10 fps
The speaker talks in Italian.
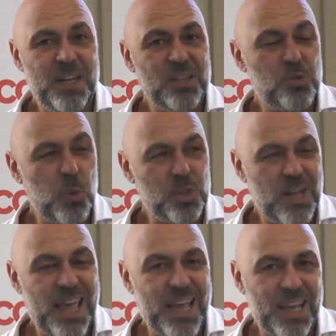nel suo
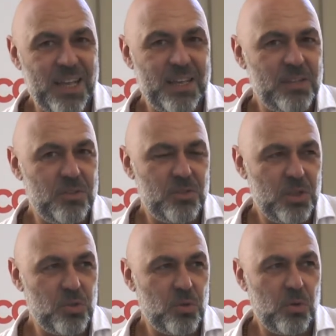slang ce
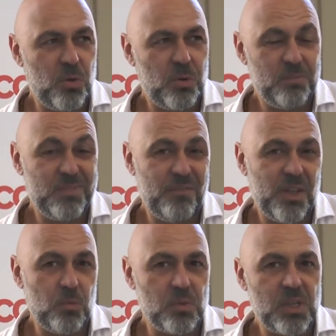ne sono
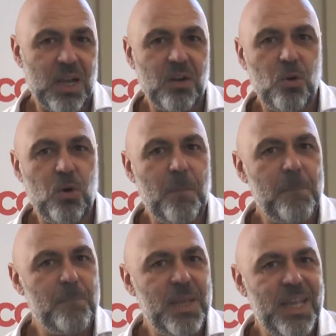davvero un sacco